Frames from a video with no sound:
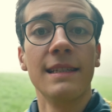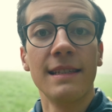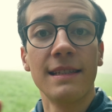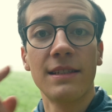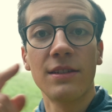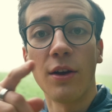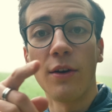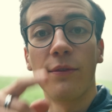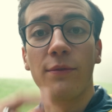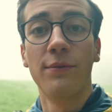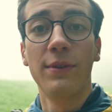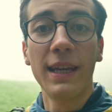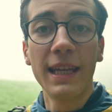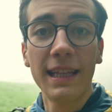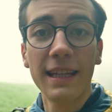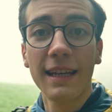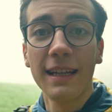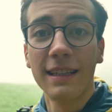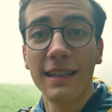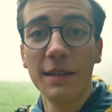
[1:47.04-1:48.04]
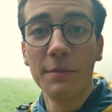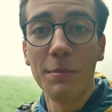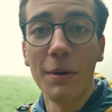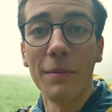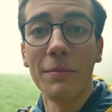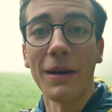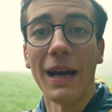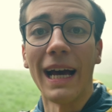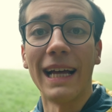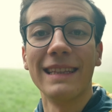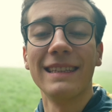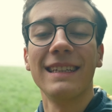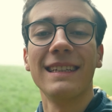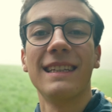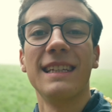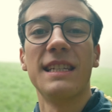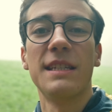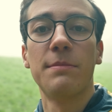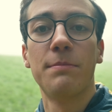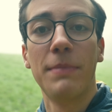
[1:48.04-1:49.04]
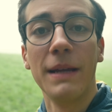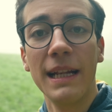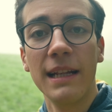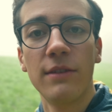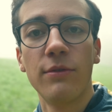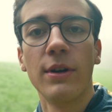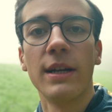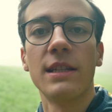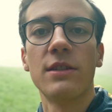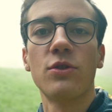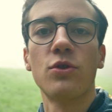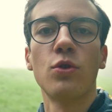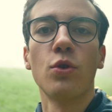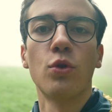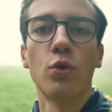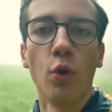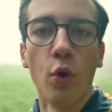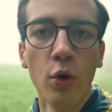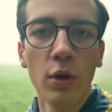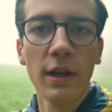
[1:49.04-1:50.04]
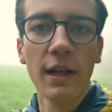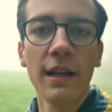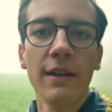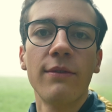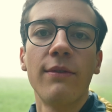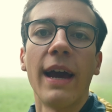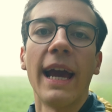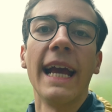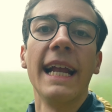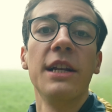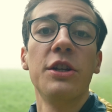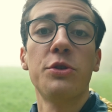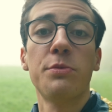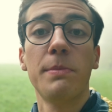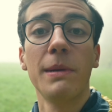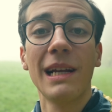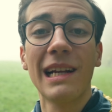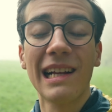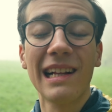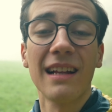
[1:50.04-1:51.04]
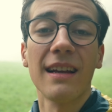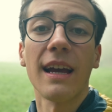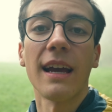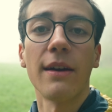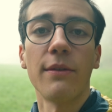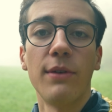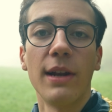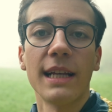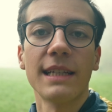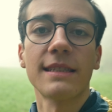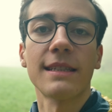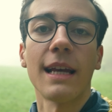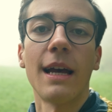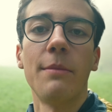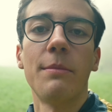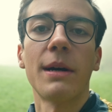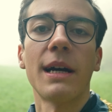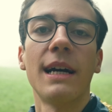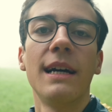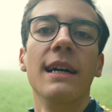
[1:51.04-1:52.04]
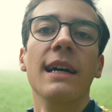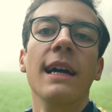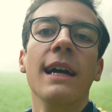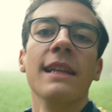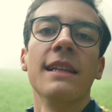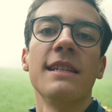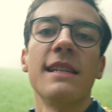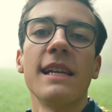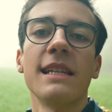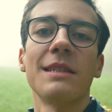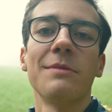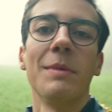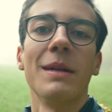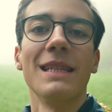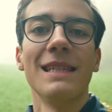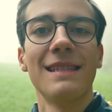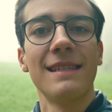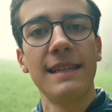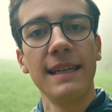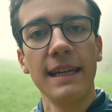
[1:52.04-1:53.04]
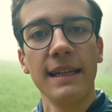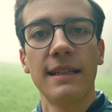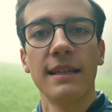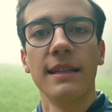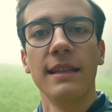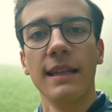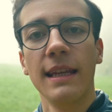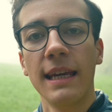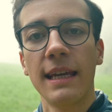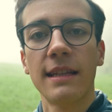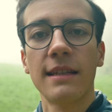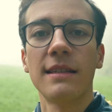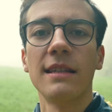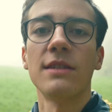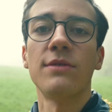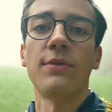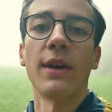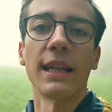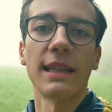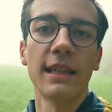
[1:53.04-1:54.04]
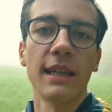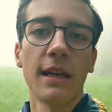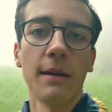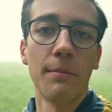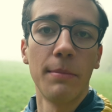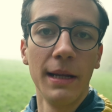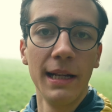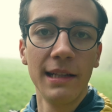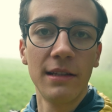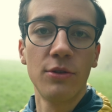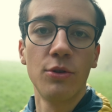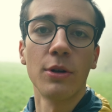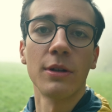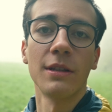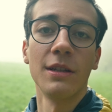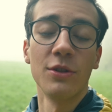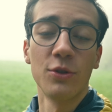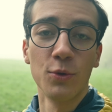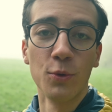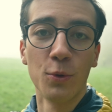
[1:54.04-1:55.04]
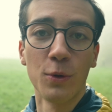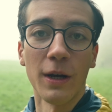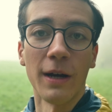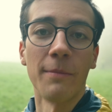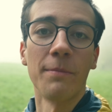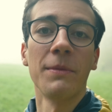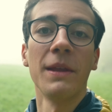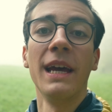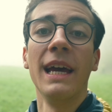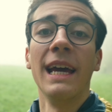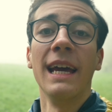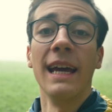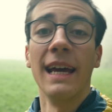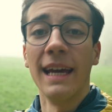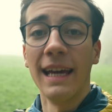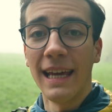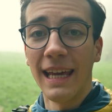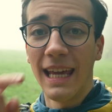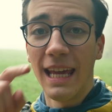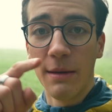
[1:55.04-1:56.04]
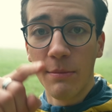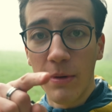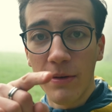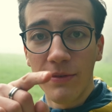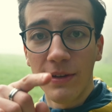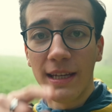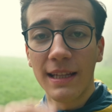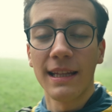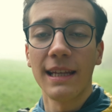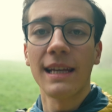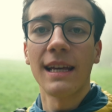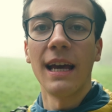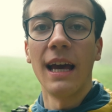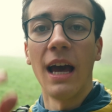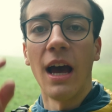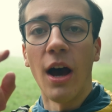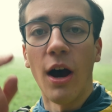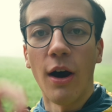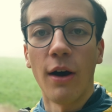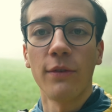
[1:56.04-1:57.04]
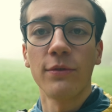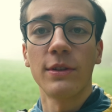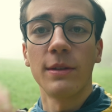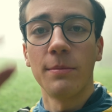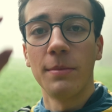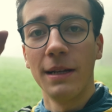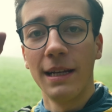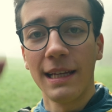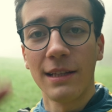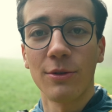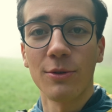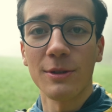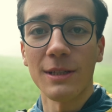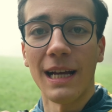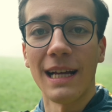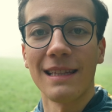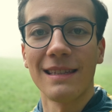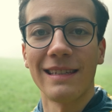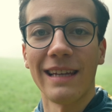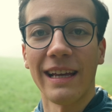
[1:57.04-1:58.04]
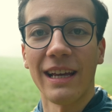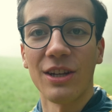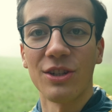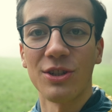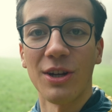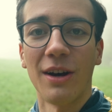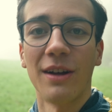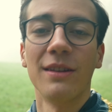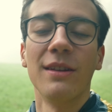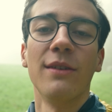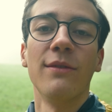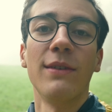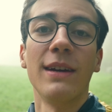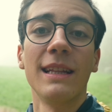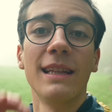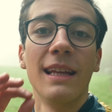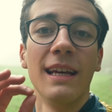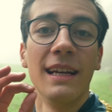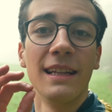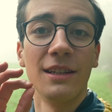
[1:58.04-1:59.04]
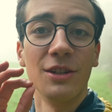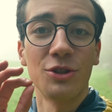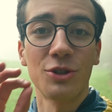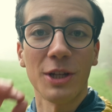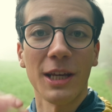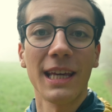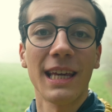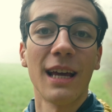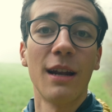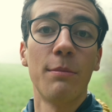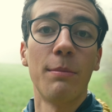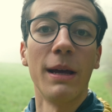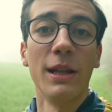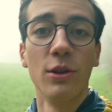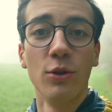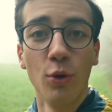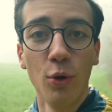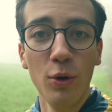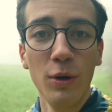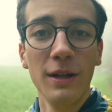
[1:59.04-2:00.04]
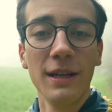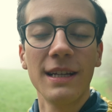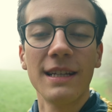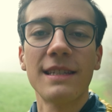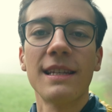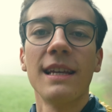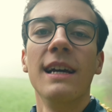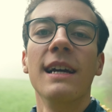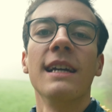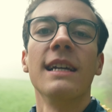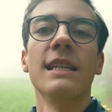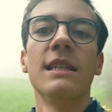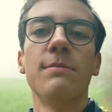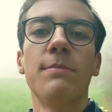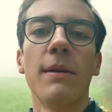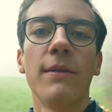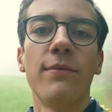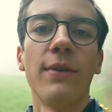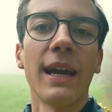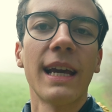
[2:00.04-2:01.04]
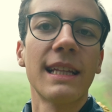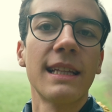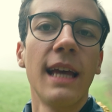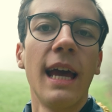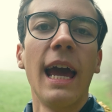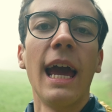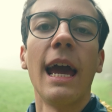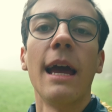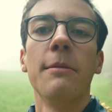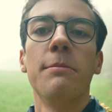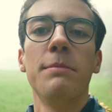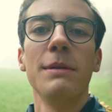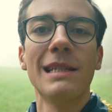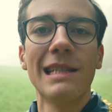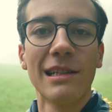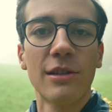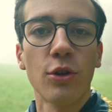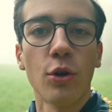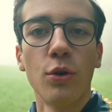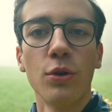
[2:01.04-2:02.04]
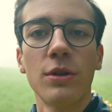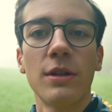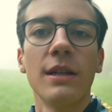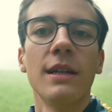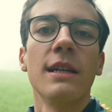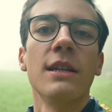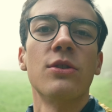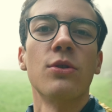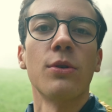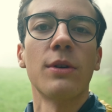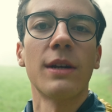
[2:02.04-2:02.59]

So, wichtiger Tipp am Rande, das Bild war jetzt zu dunkel, weil Spiegelreflexkamera, das heißt man sieht nicht das fertige Bild durch den Sucher. Immer wichtig, auf die Belichtungsanzeige schauen. Wenn das Strichel bei 0 ist, ist perfekt. Ein bisschen drunter ist